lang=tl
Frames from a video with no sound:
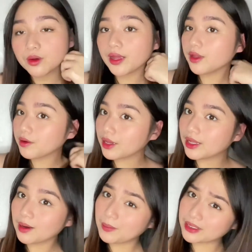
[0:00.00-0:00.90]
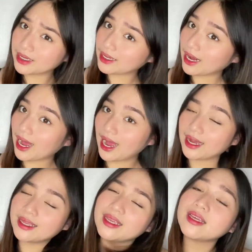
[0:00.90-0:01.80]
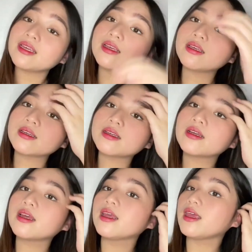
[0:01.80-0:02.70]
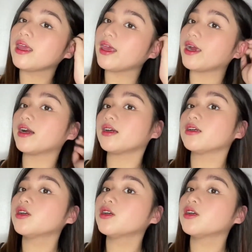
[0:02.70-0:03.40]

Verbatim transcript: ayan yung kinalabasan ng aking hair.